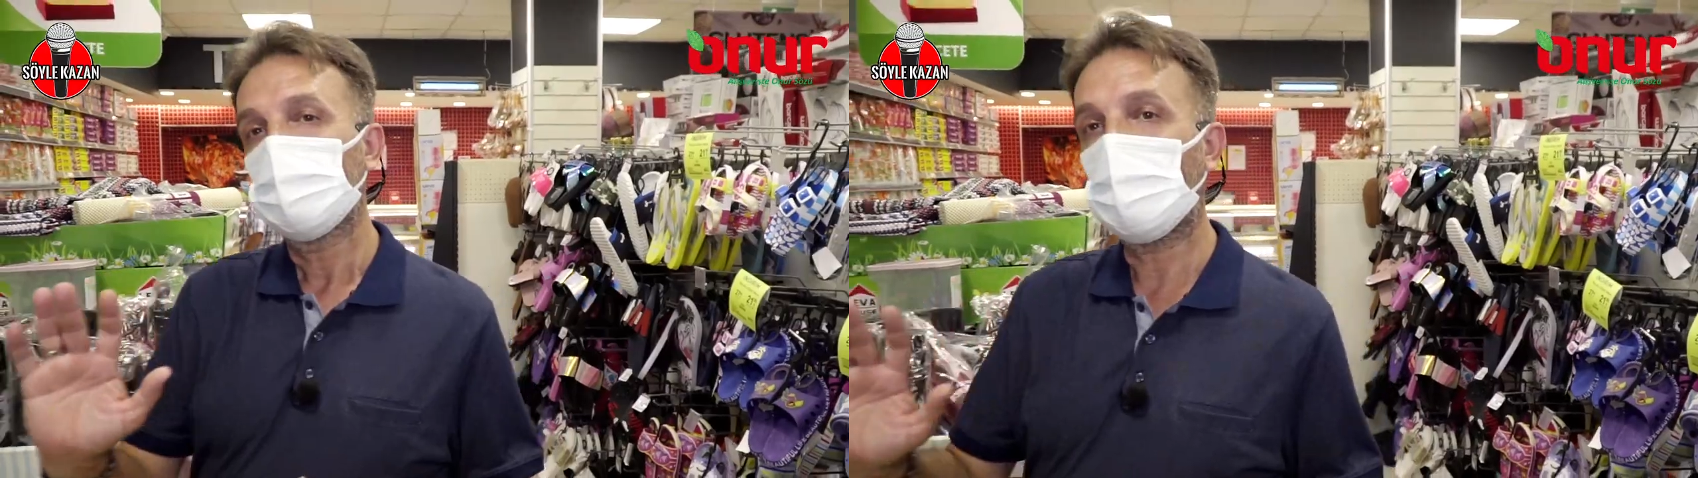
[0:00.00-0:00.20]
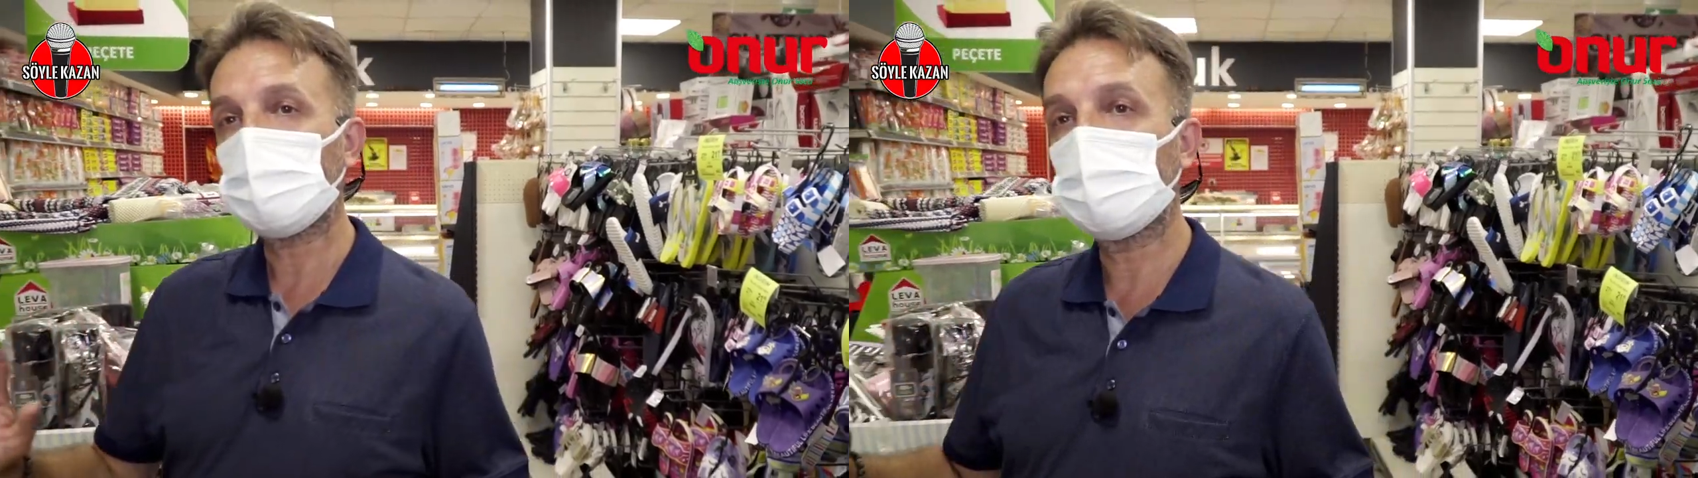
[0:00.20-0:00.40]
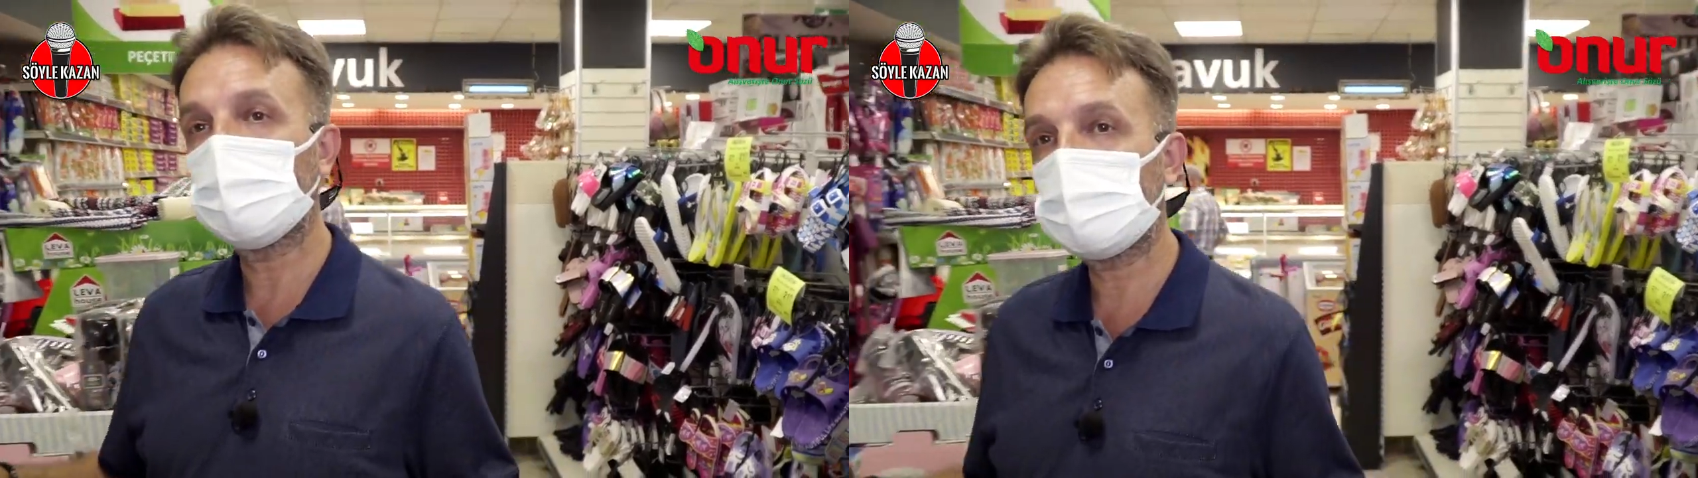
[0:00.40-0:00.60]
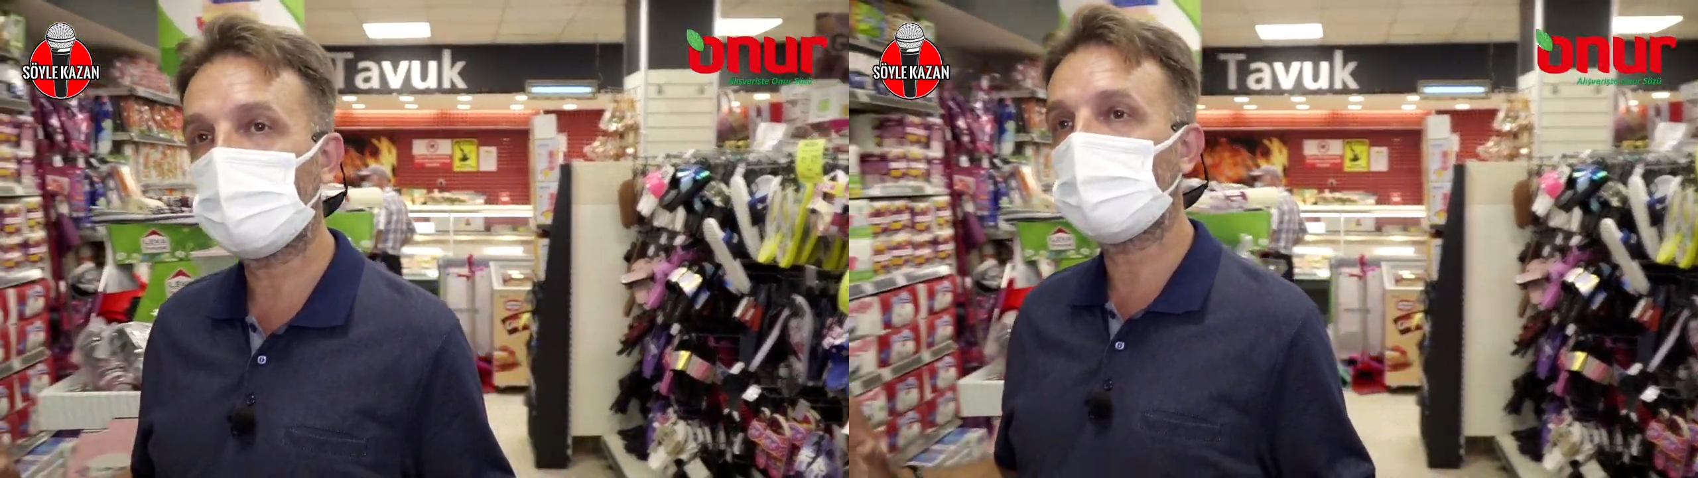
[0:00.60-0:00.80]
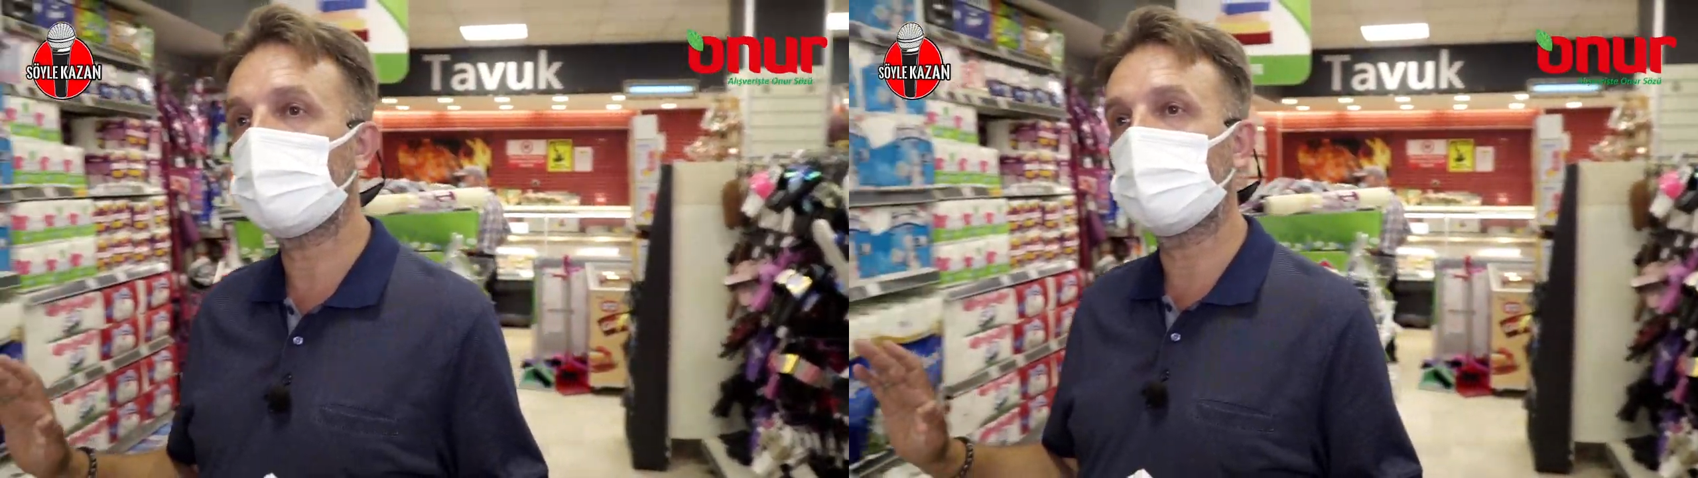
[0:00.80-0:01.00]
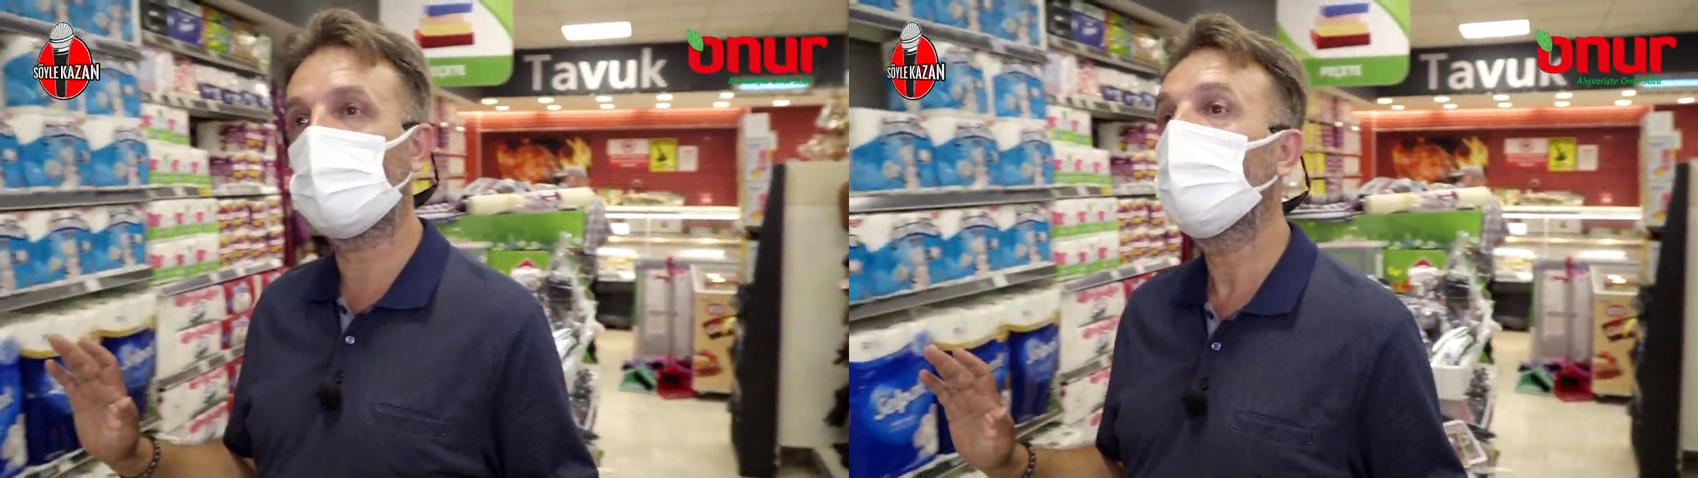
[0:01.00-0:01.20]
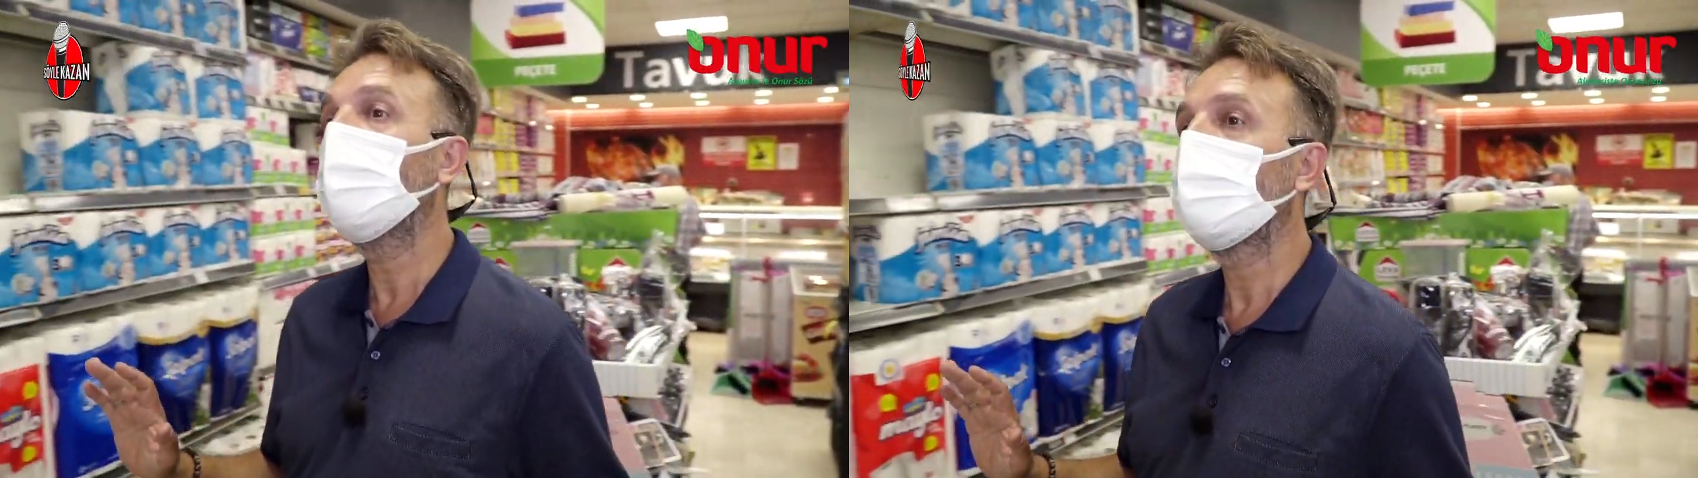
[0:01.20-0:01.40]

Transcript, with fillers: marketin içerisinde